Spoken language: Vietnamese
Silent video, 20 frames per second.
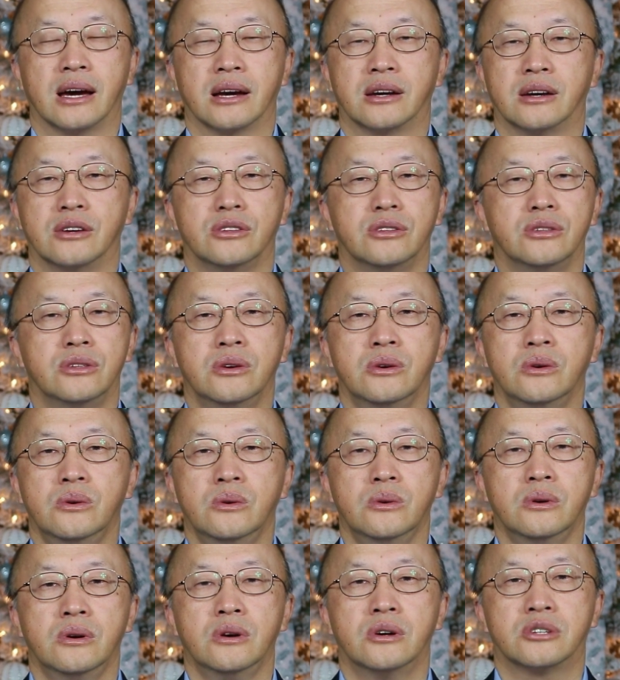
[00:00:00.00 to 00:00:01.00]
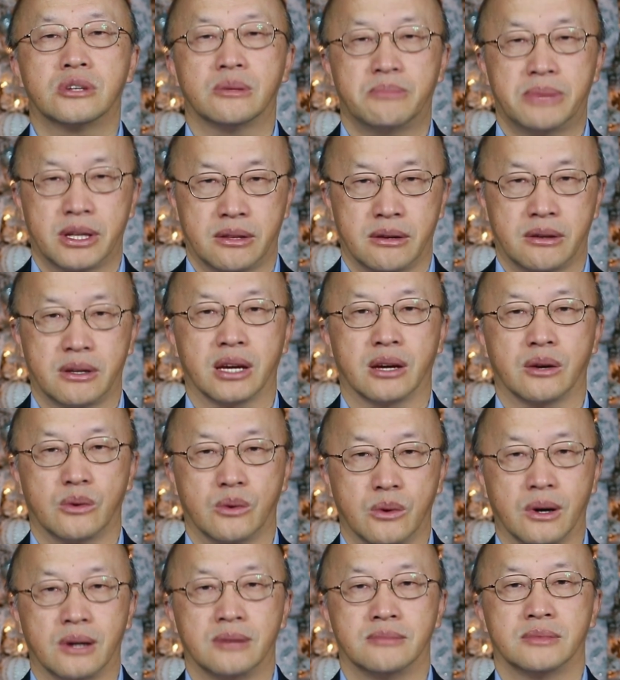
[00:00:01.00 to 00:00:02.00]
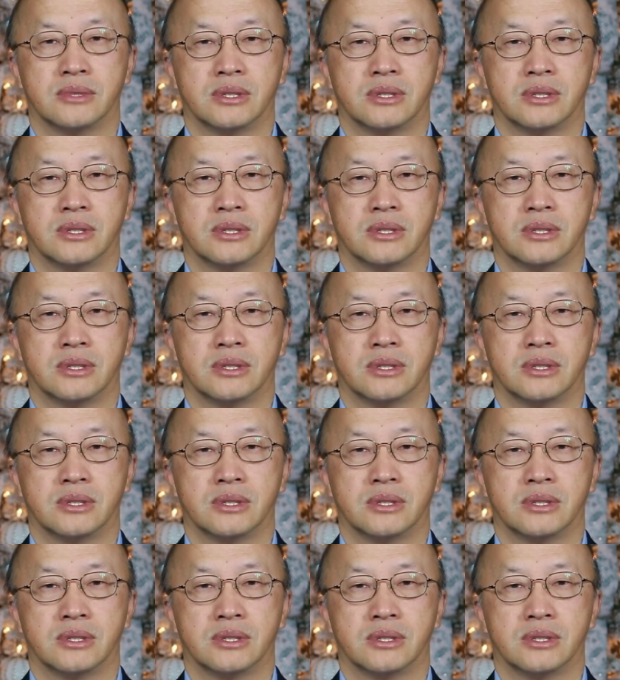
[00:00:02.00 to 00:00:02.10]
cứ nhiêu rồi bé tôi nền của